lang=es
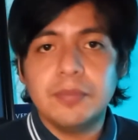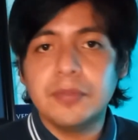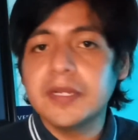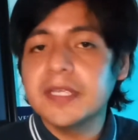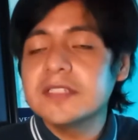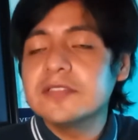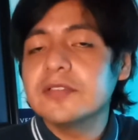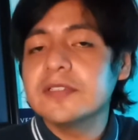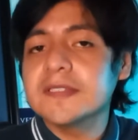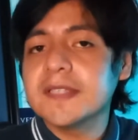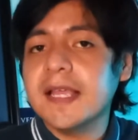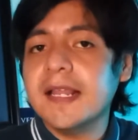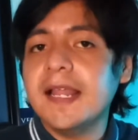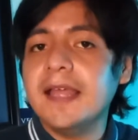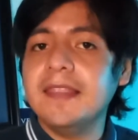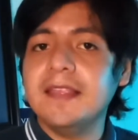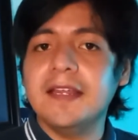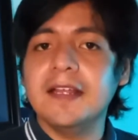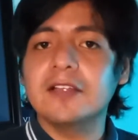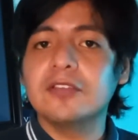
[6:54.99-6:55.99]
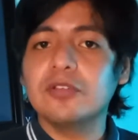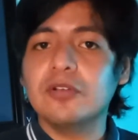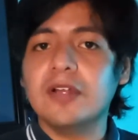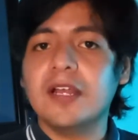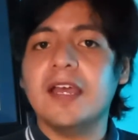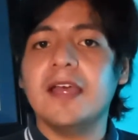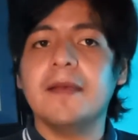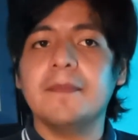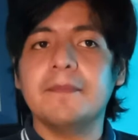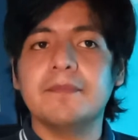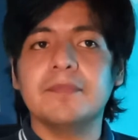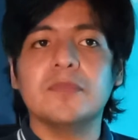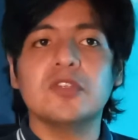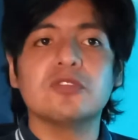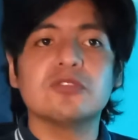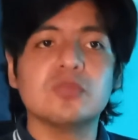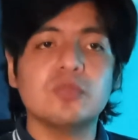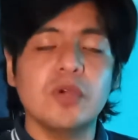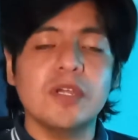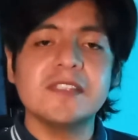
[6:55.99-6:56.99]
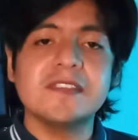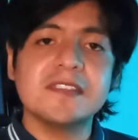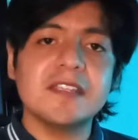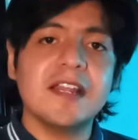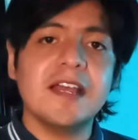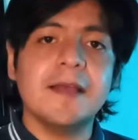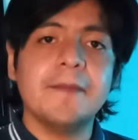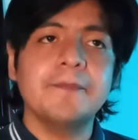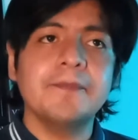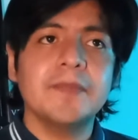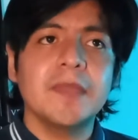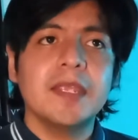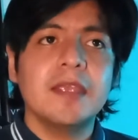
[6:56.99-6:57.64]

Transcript: Por eso es que la directora nos muestra